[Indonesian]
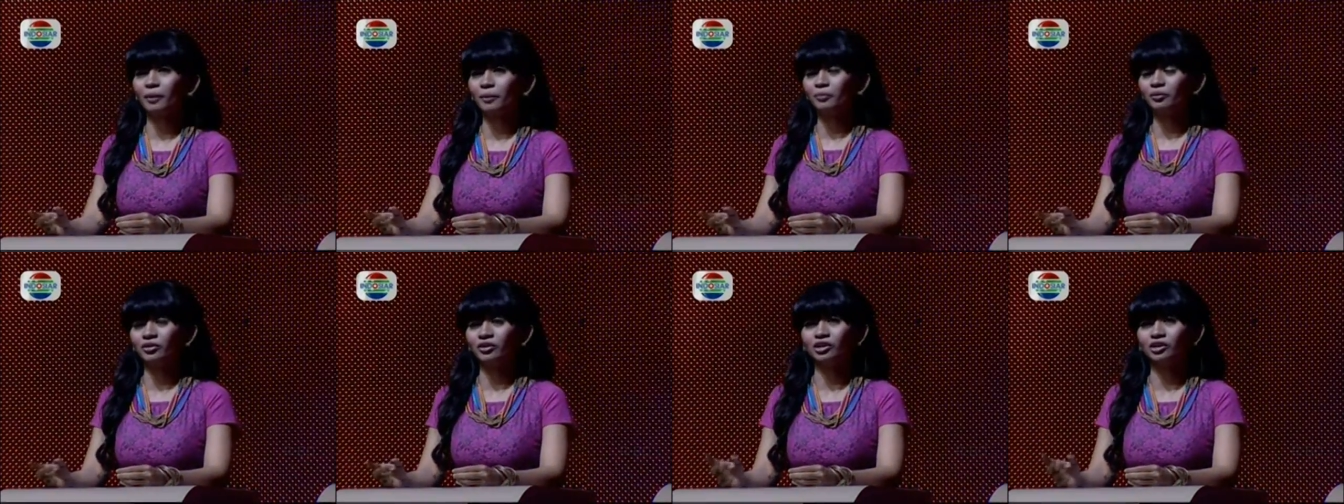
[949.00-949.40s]

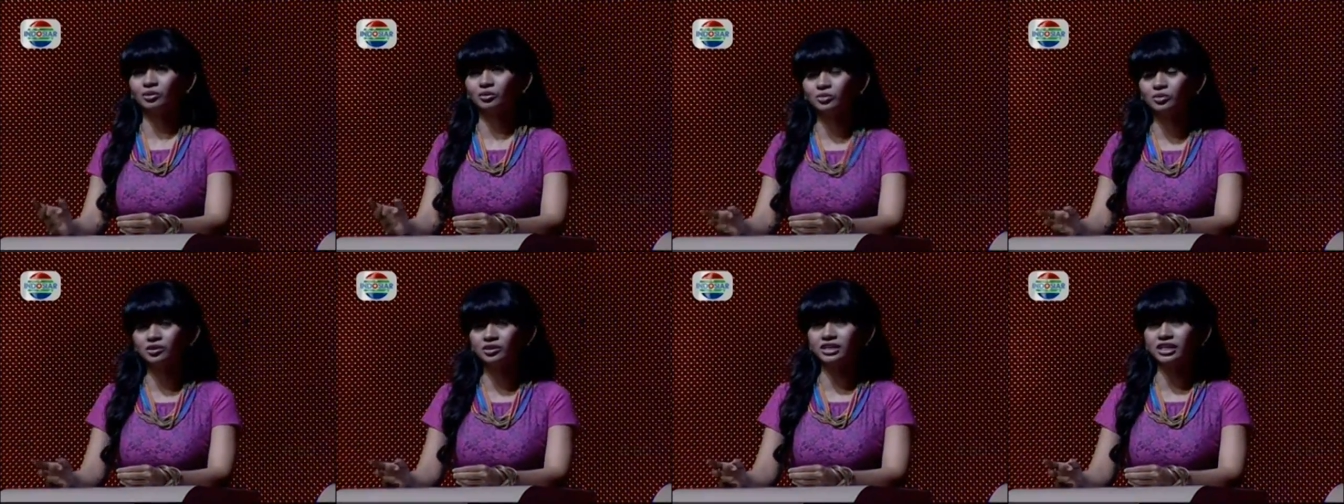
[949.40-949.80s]
apapun
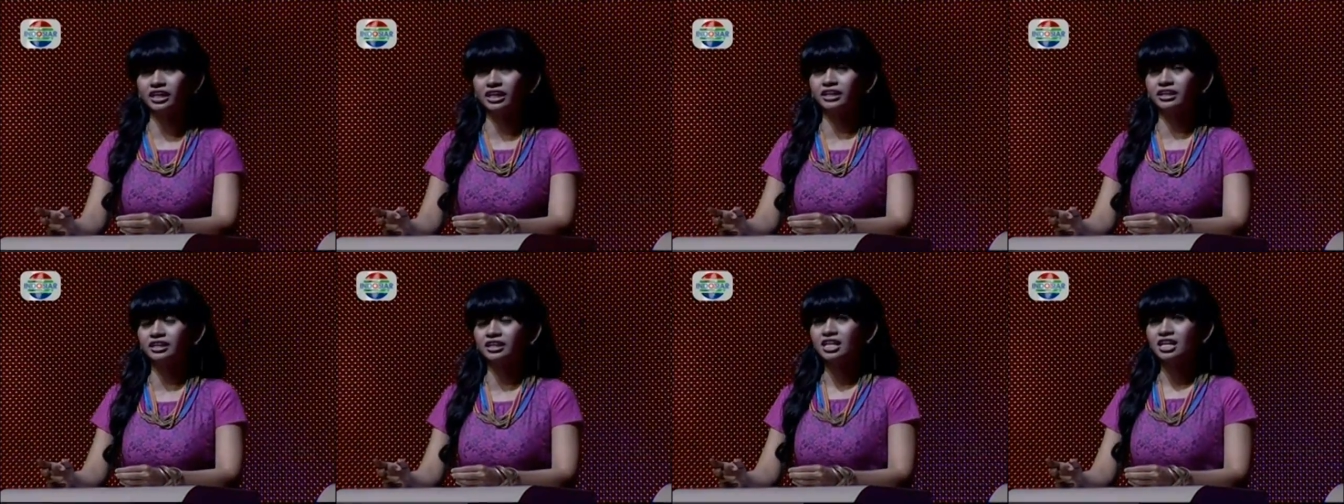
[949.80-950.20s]
itu
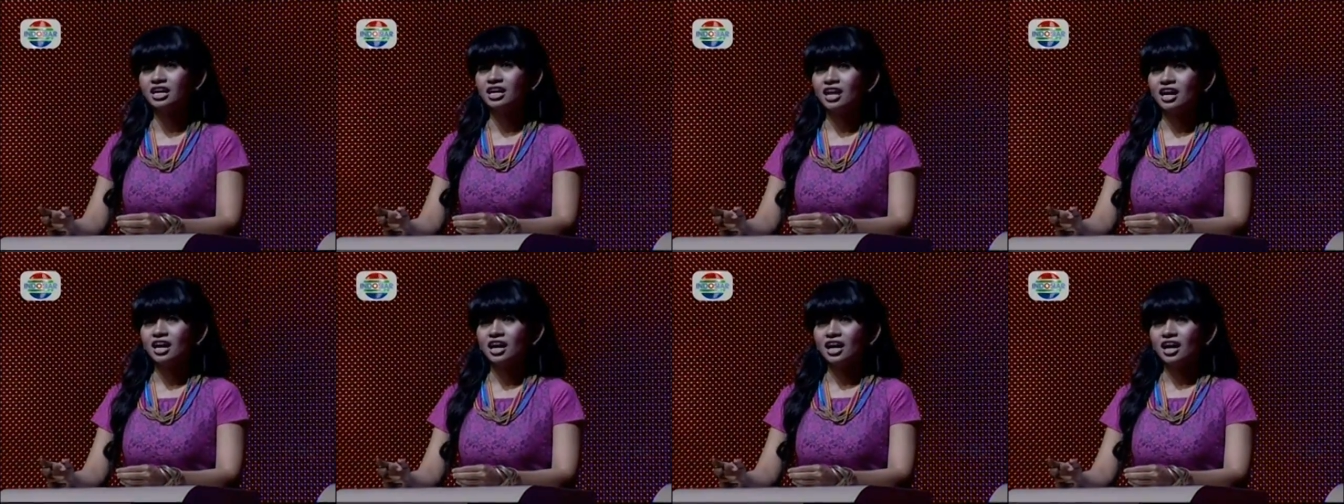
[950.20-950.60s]
dan
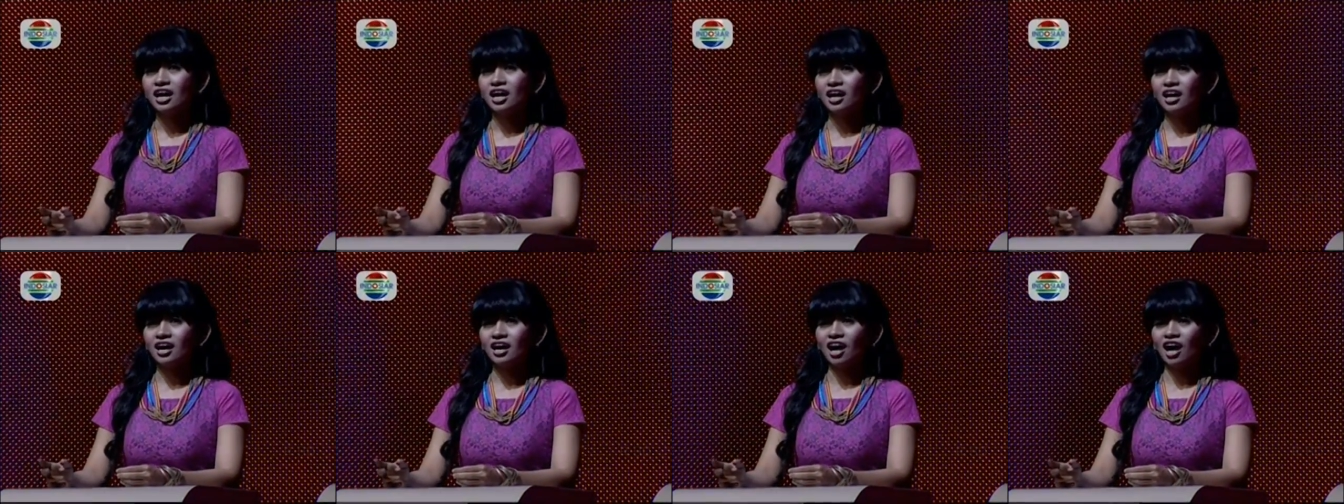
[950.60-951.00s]

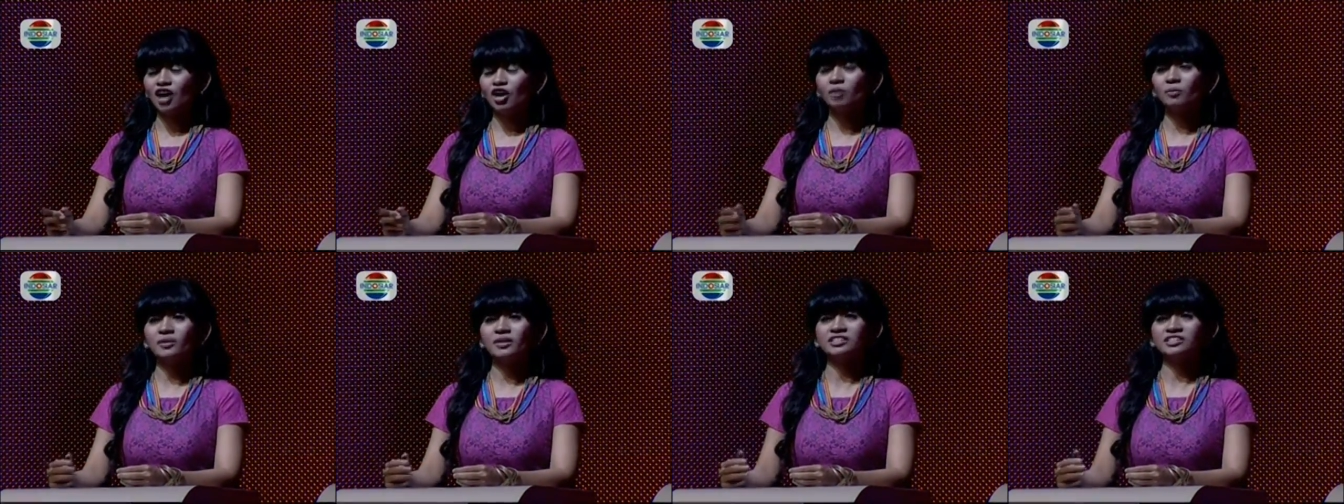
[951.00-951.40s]

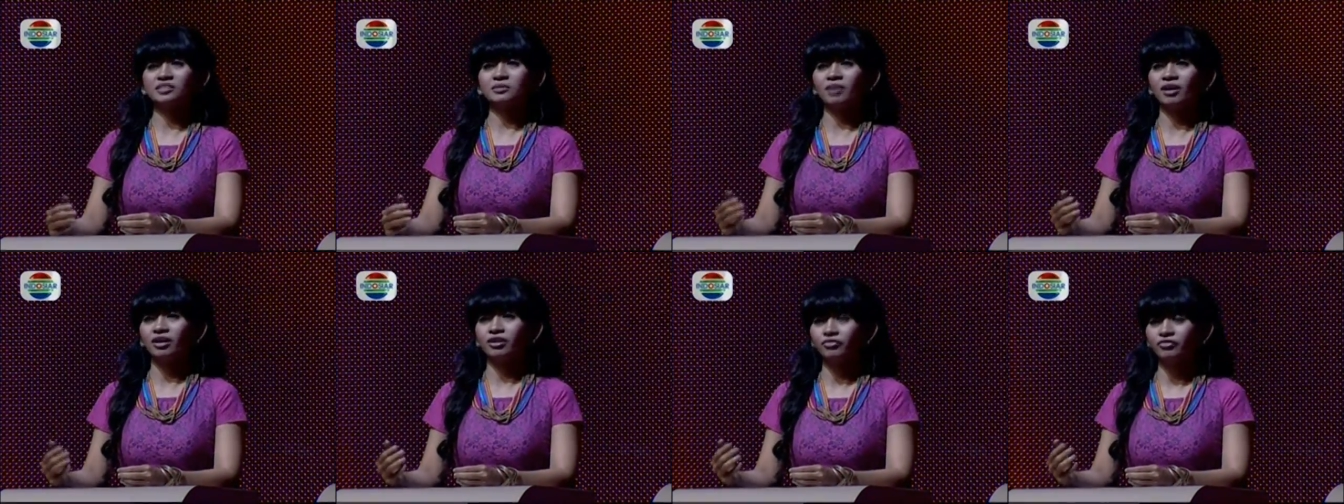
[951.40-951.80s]
aku
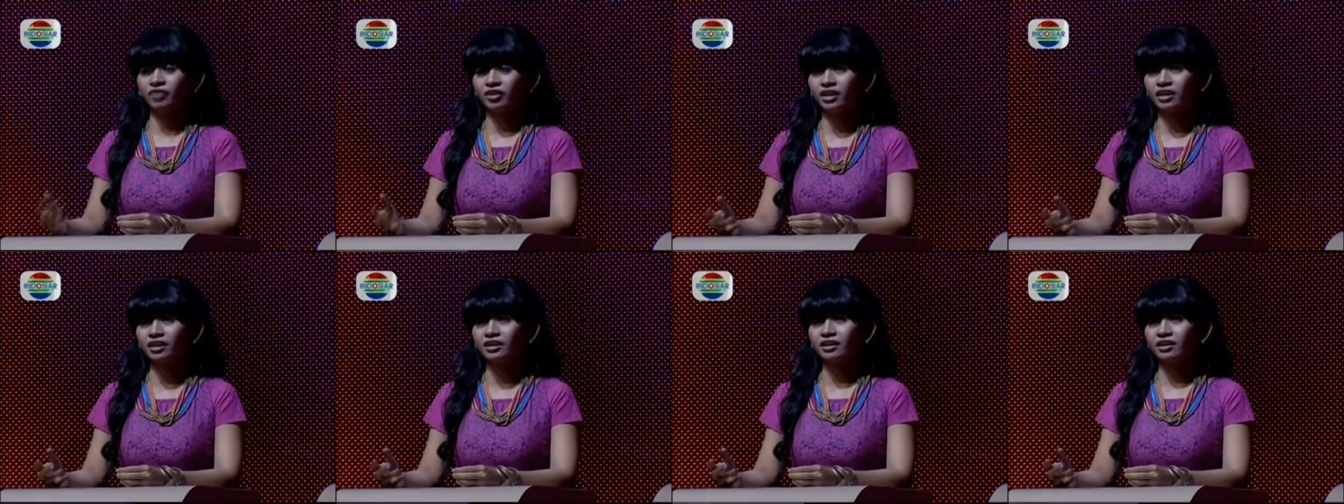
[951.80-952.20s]
pasti
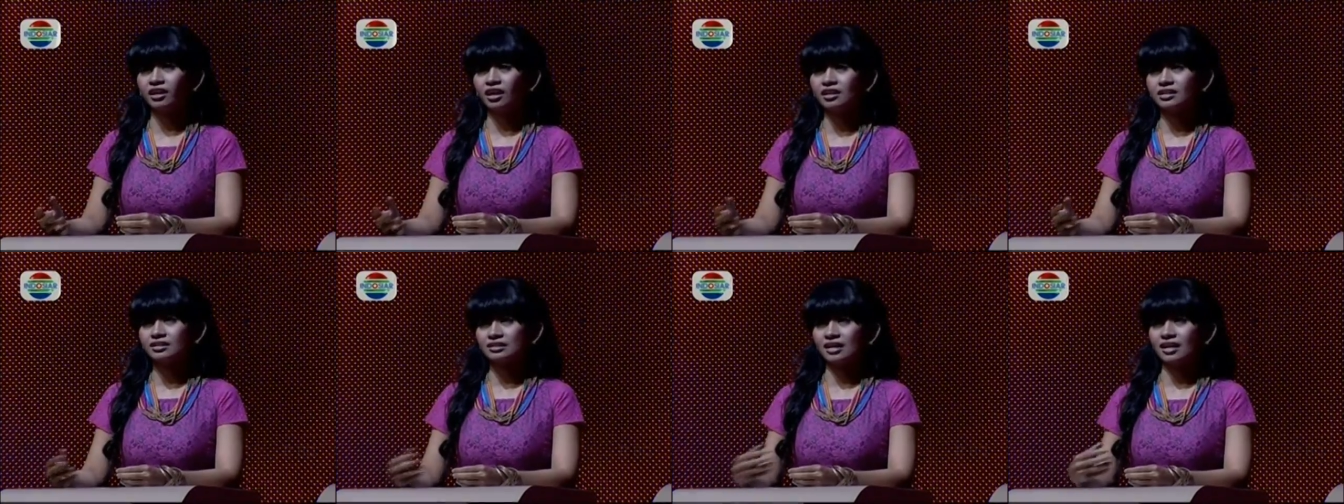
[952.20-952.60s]
maafin
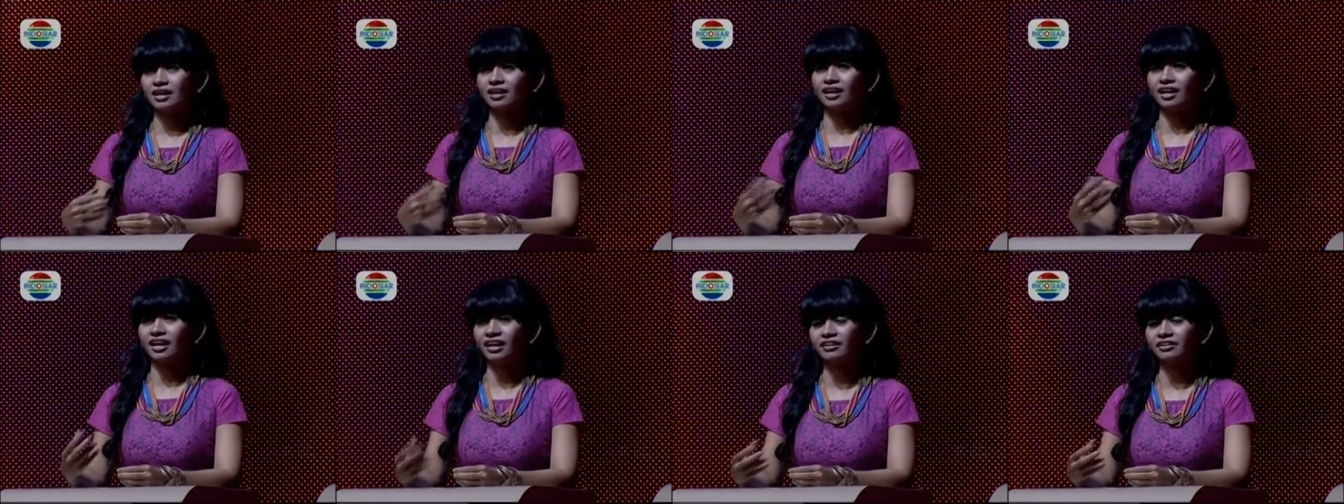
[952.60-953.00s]

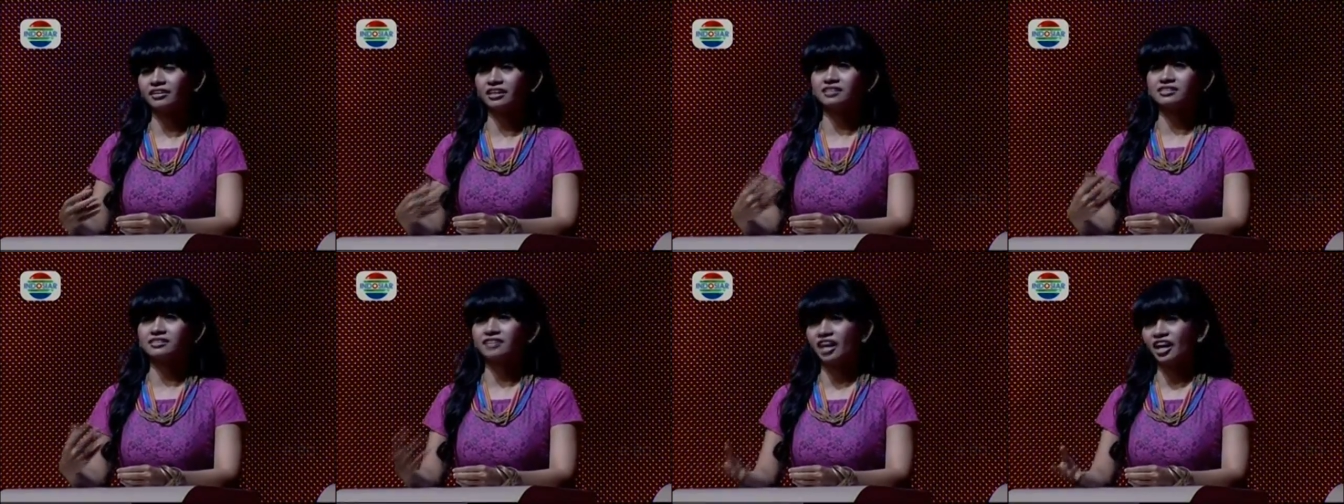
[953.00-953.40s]
asalkan
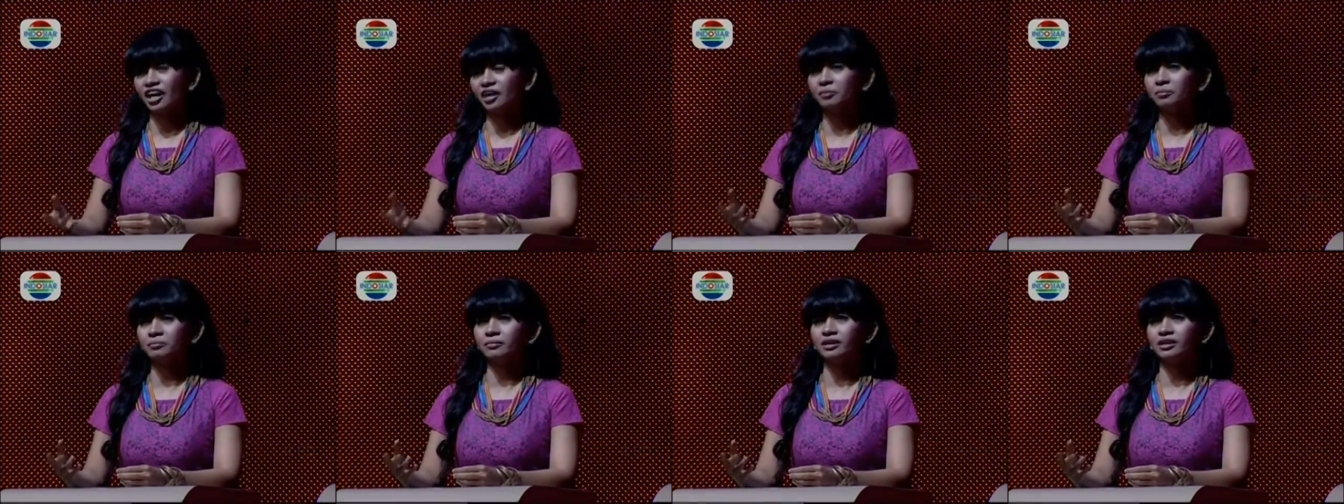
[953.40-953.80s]
next
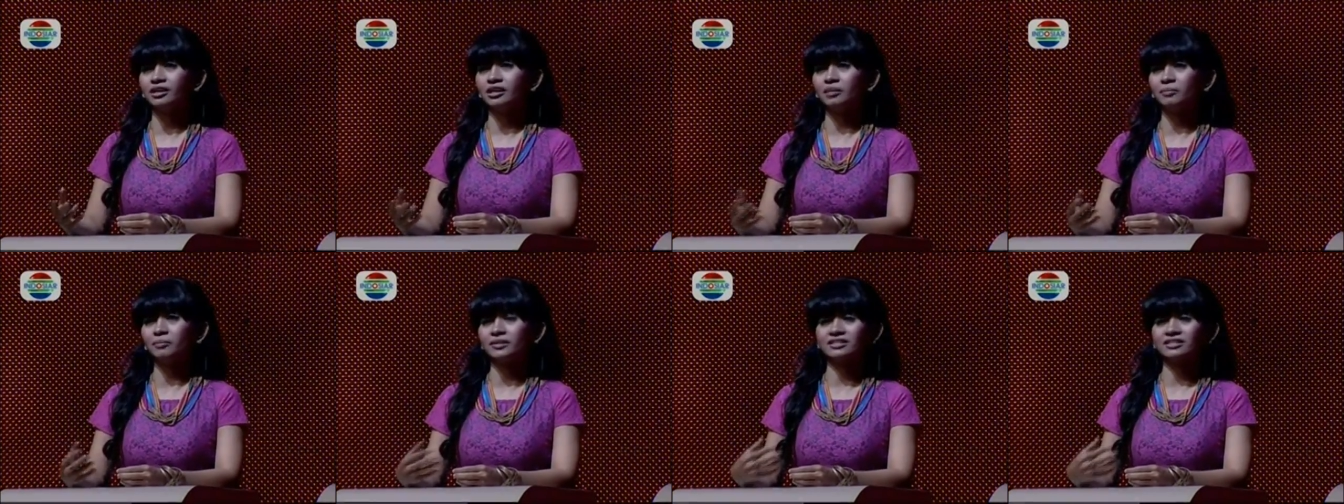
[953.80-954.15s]
time uh,